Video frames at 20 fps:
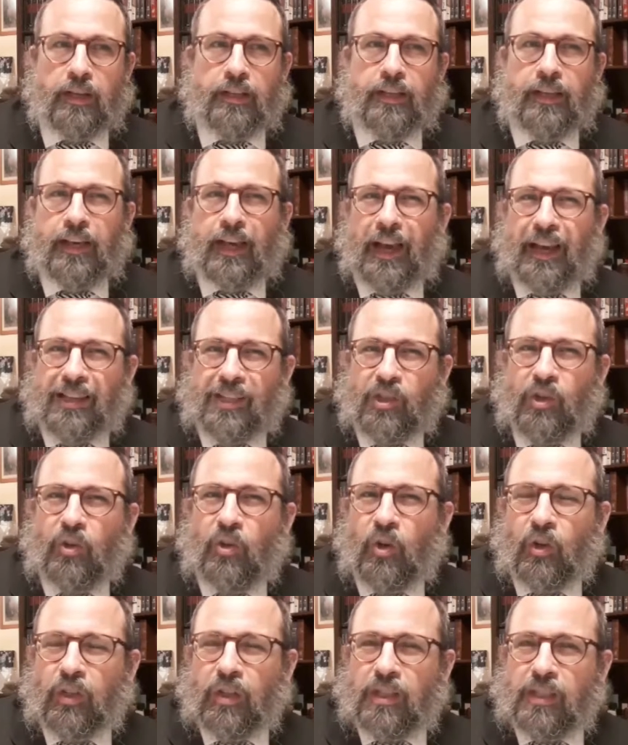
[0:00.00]
Die Reaktion
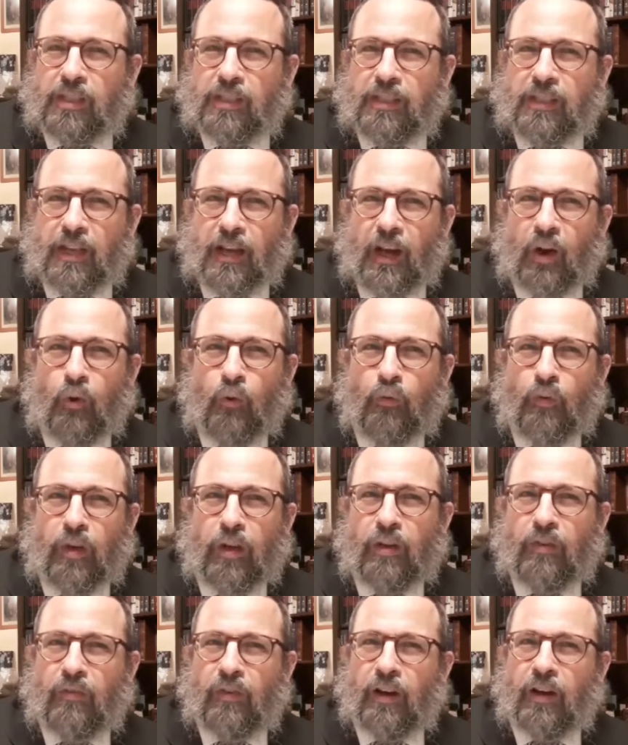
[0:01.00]
Gottes
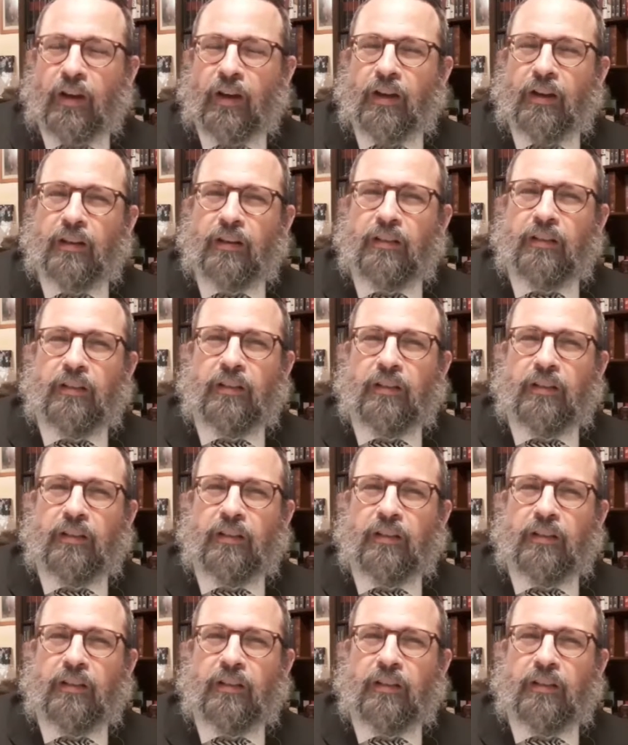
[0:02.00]
daraufhin war,